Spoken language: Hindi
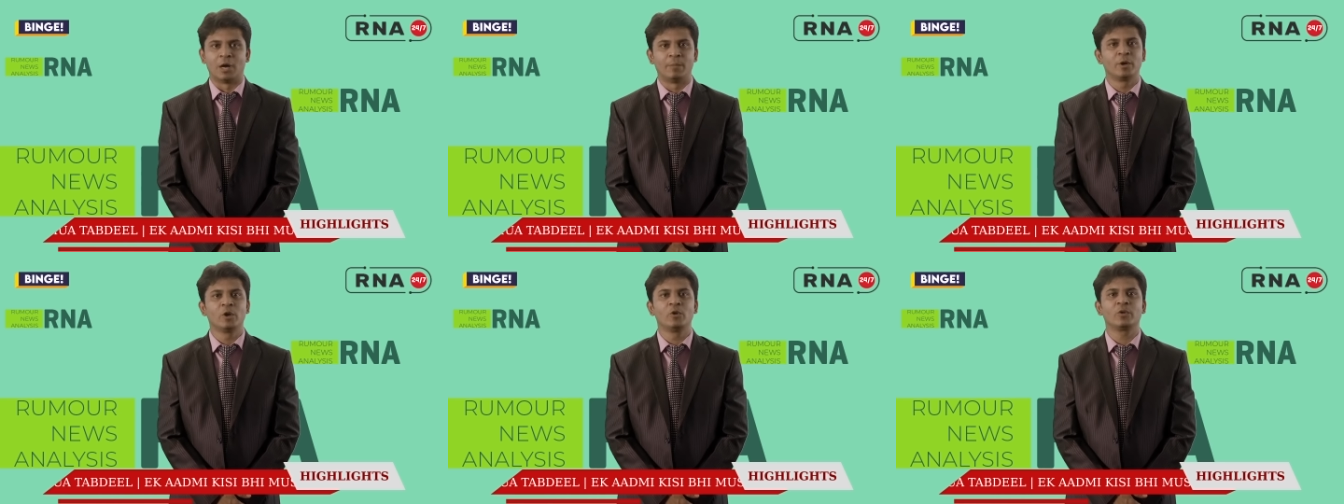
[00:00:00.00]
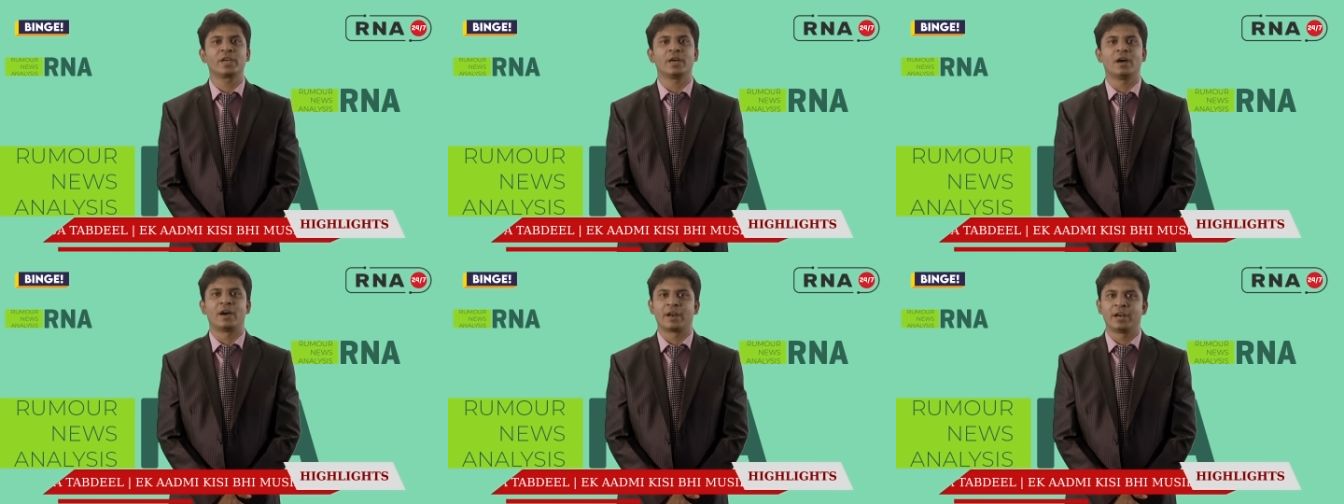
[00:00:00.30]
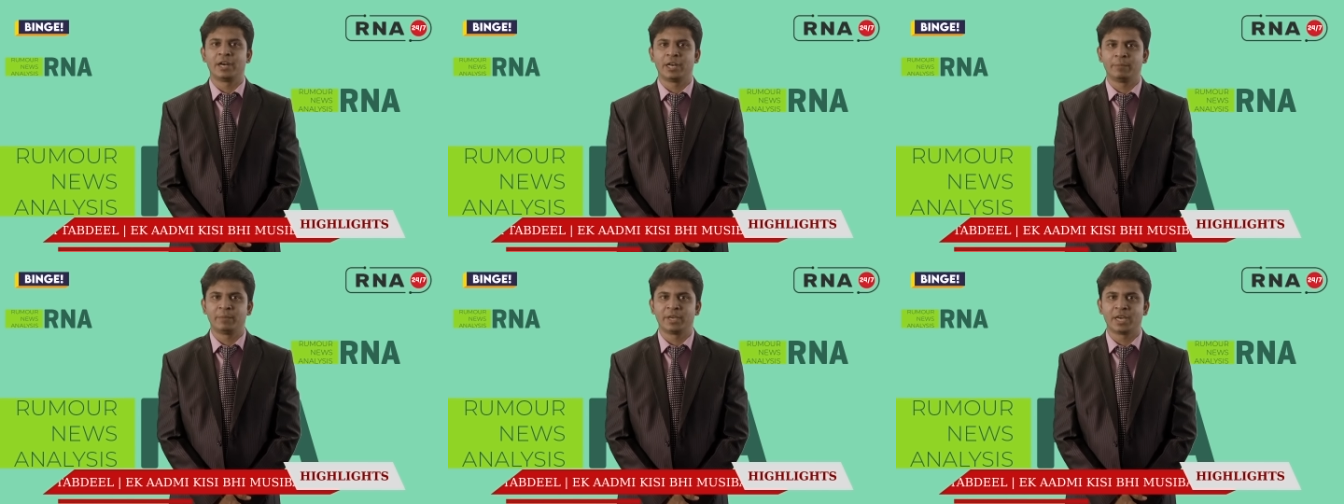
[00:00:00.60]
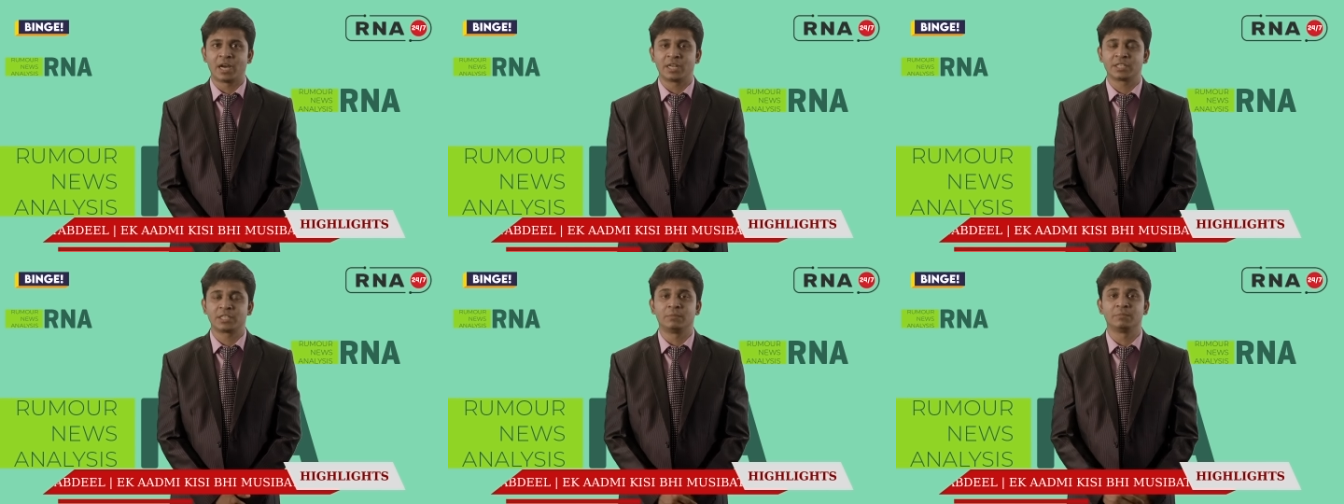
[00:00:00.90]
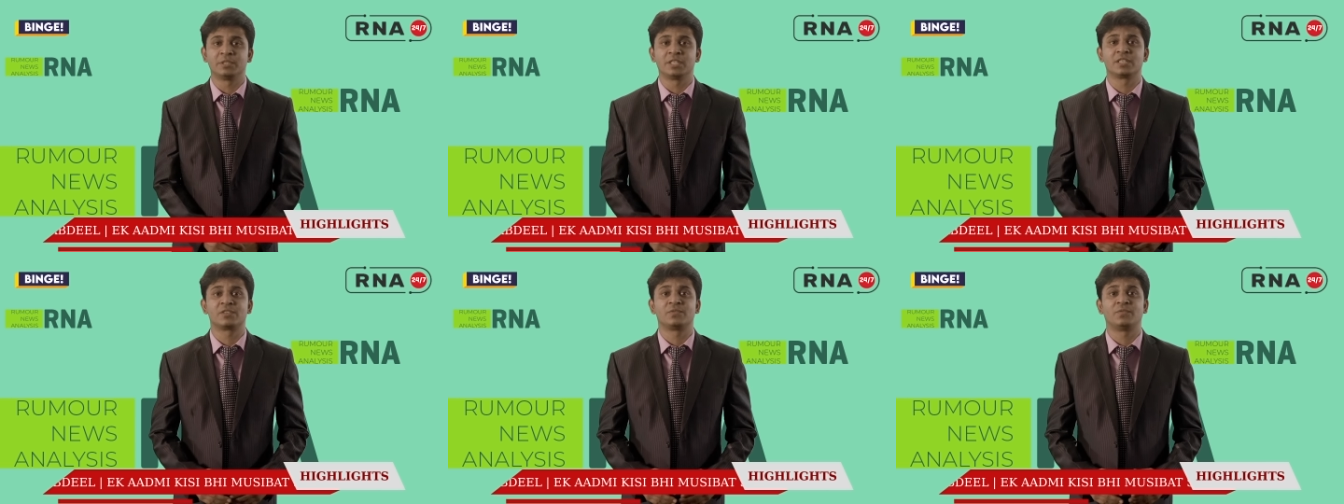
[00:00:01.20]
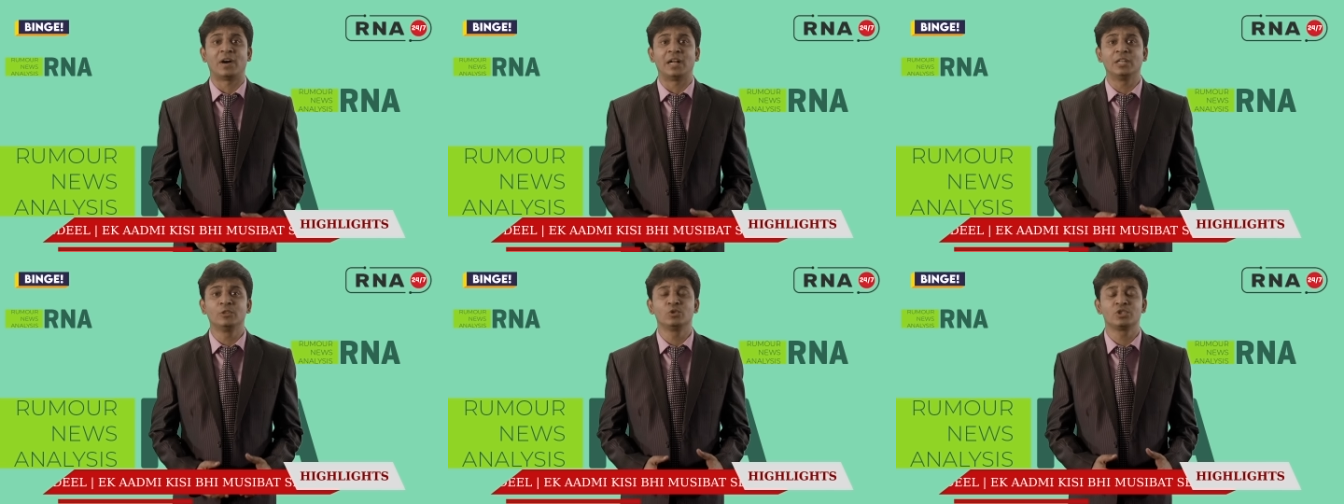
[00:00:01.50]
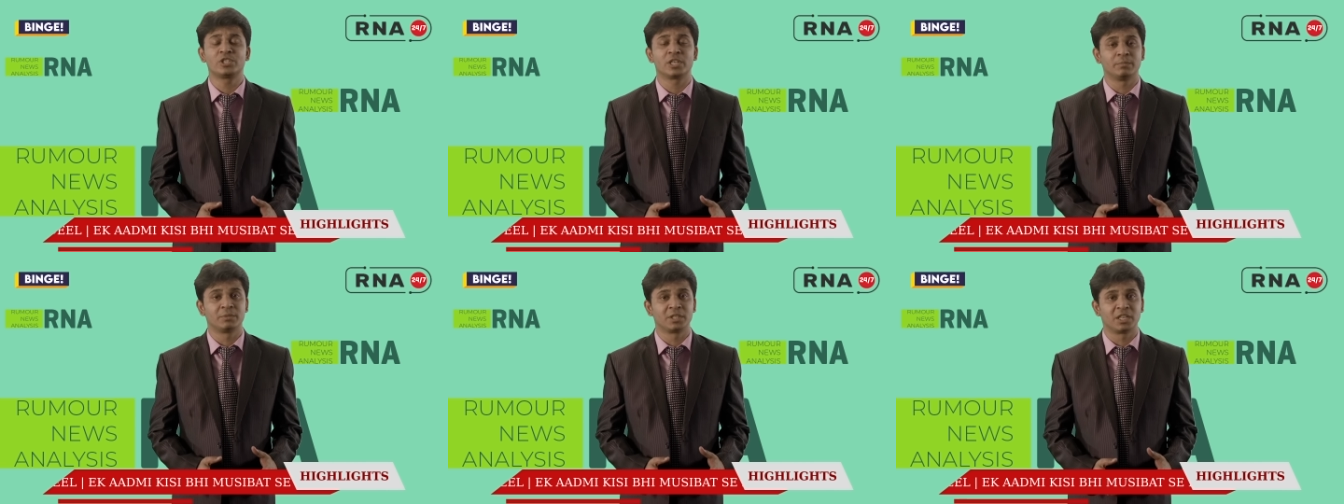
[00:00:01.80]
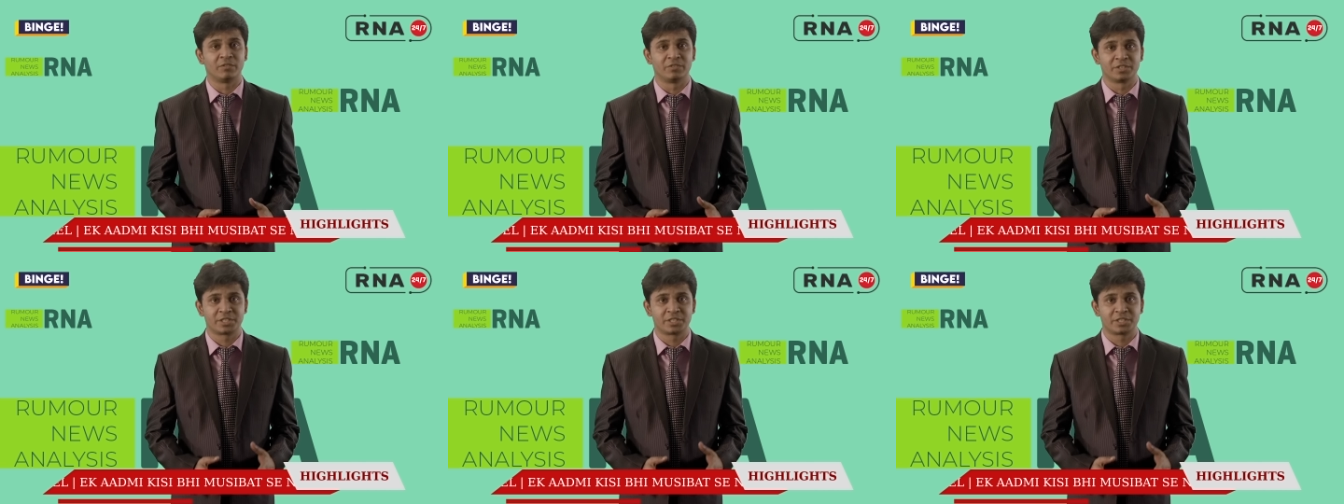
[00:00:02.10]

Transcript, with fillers: खबरों के आर में आज हम जिस फालतू शब्द का